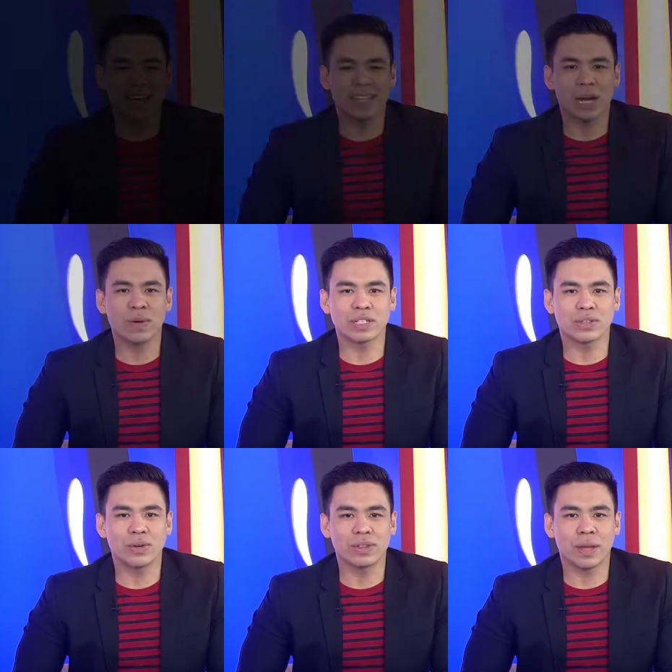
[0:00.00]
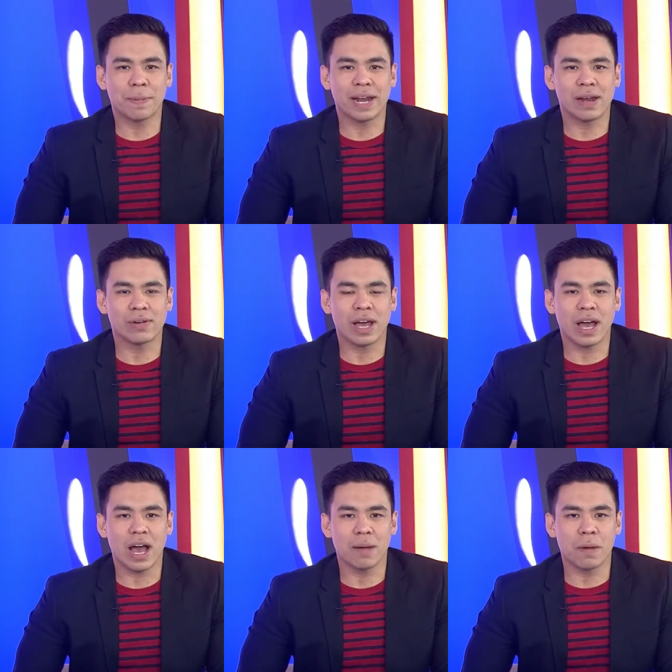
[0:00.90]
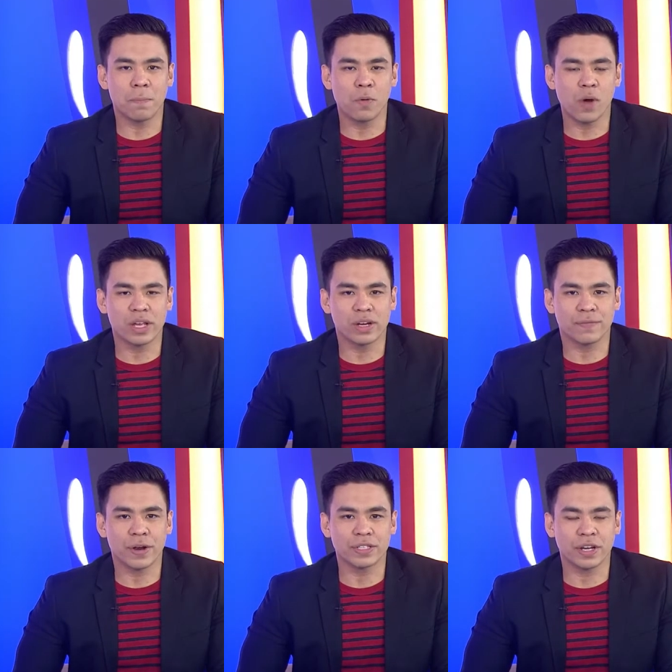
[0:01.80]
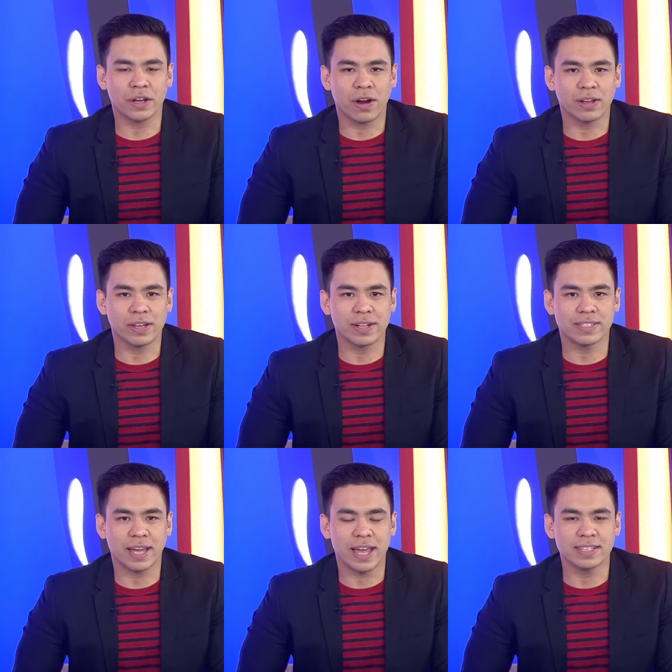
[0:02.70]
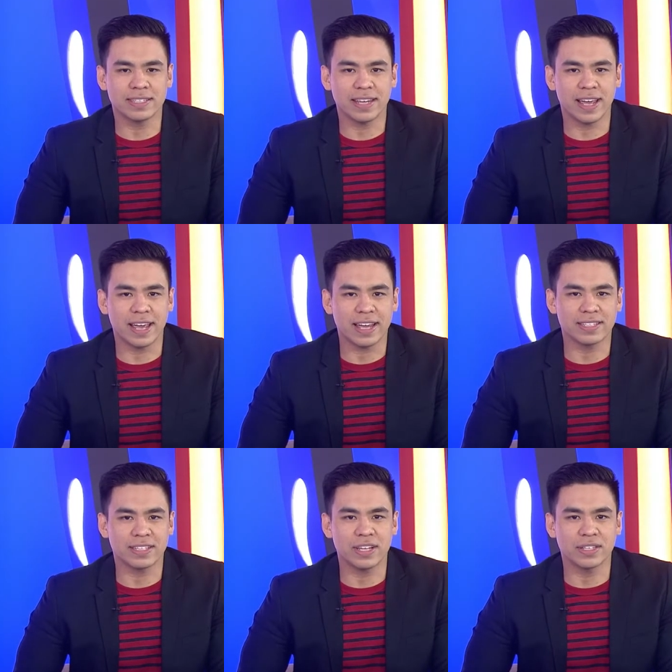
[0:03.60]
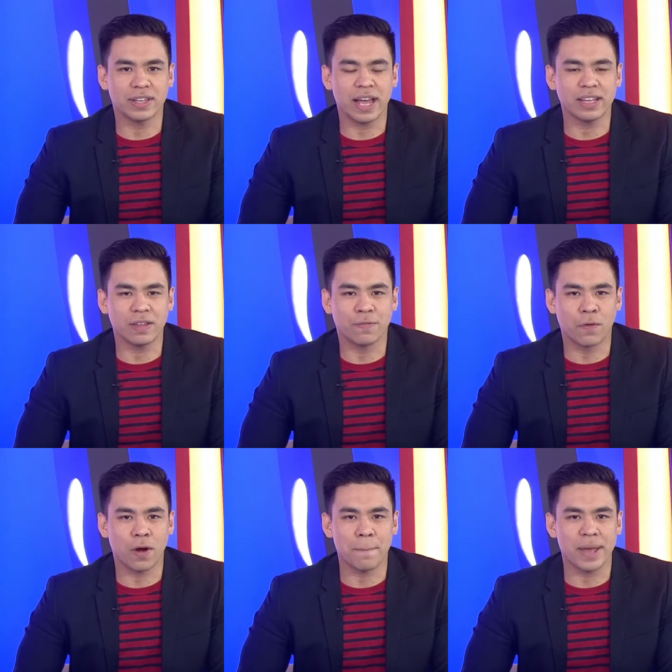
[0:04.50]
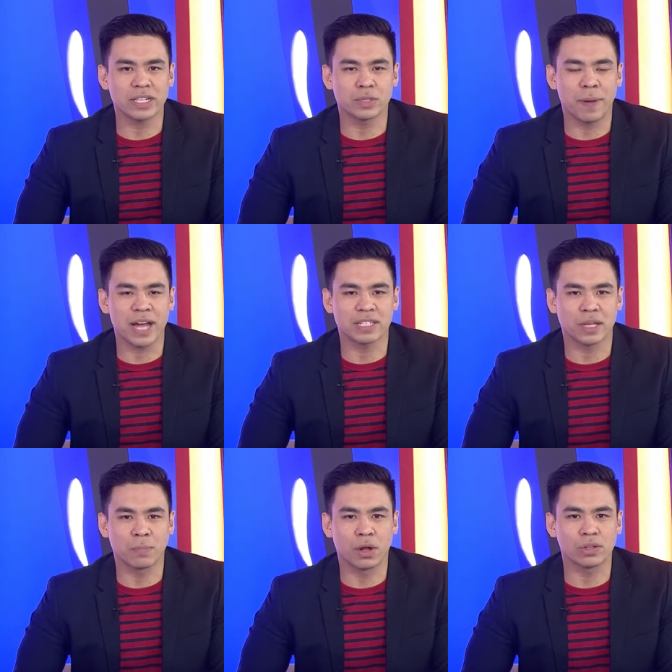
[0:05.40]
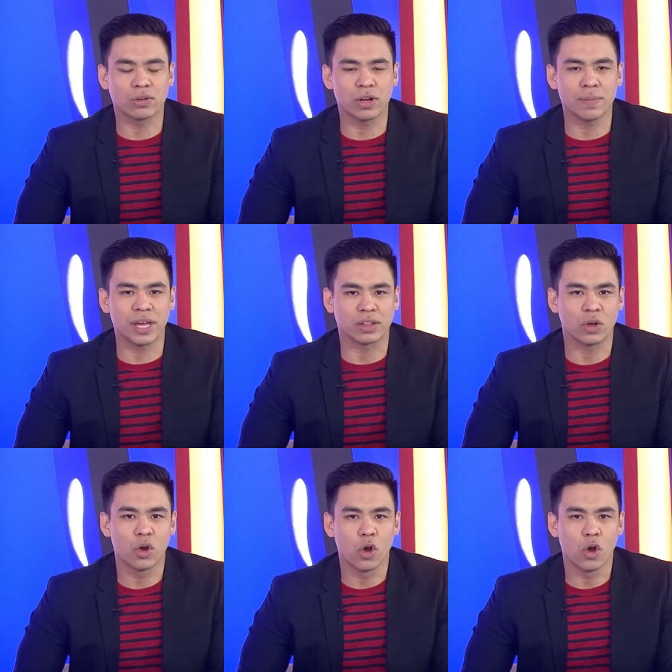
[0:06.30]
Nakadalawang sunod na panalo na ang Mapua University Cardinals sa NCAA Season 94 Men's Basketball Tournament.